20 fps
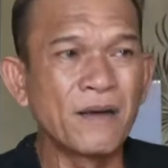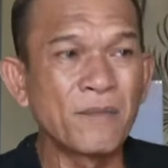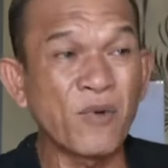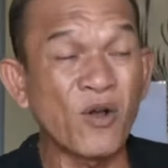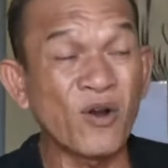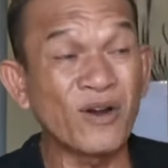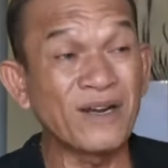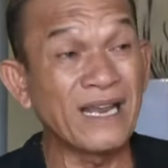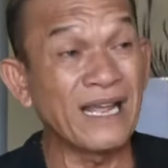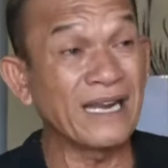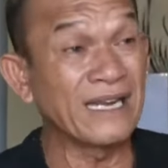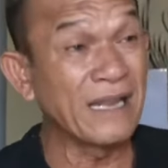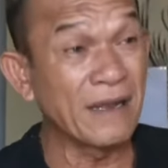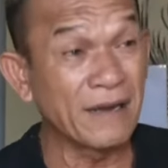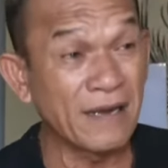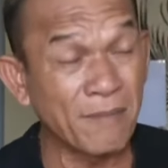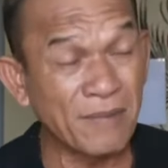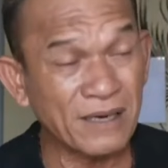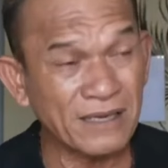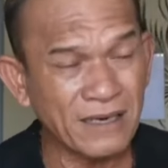Polda dia
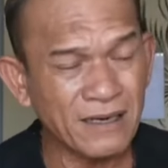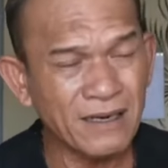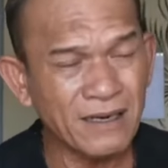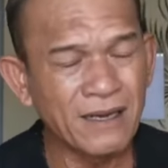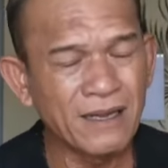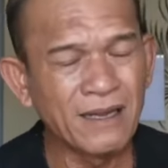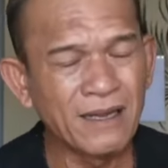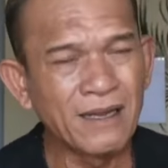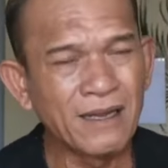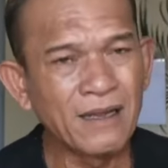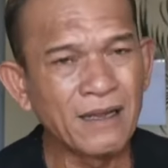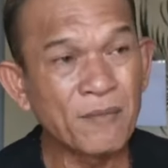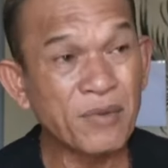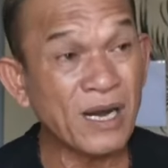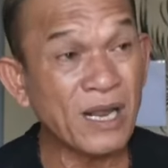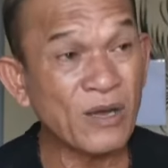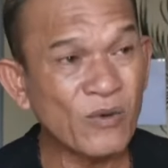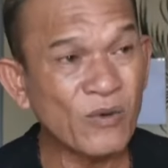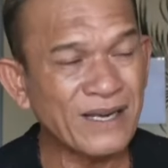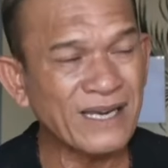dapatkan
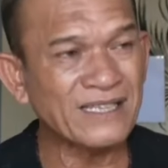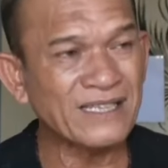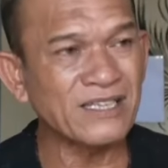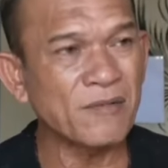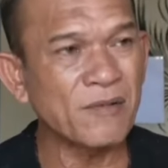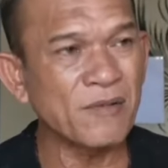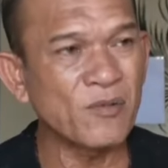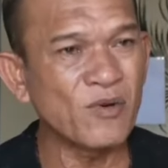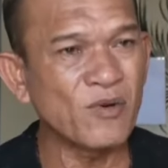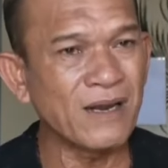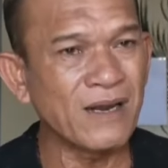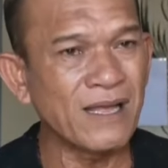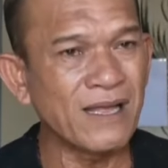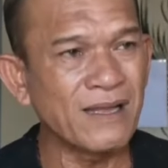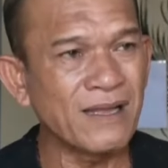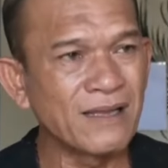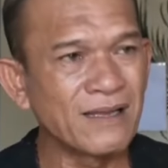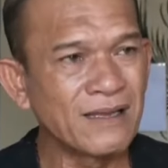perlakuan yang sama pula.